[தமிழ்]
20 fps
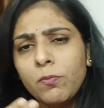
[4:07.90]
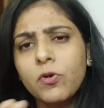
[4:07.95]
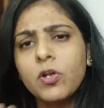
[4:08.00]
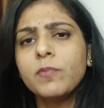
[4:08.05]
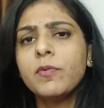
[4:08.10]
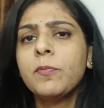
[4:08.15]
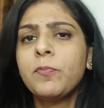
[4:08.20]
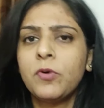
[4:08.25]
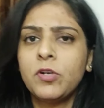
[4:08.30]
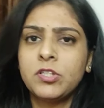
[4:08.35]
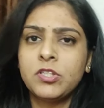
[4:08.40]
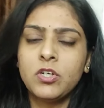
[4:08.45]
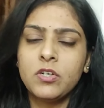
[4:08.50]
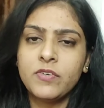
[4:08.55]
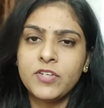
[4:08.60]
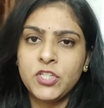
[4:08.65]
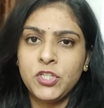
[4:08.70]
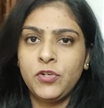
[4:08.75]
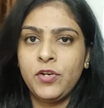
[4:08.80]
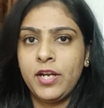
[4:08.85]
ரொம்ப ரொம்ப பிடிச்ச
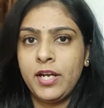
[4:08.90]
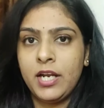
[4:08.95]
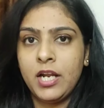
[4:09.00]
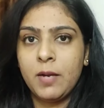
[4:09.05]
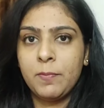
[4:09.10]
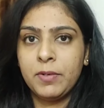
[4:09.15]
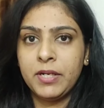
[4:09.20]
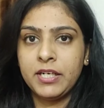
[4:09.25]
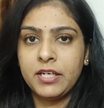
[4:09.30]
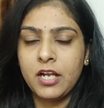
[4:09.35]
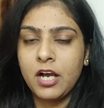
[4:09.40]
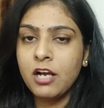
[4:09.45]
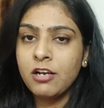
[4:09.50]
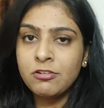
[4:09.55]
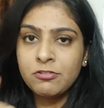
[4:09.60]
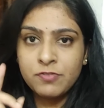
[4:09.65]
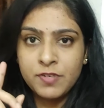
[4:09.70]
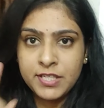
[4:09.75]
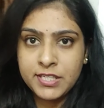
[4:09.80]
ஒரு விஷயம் என்ன அப்படின்னா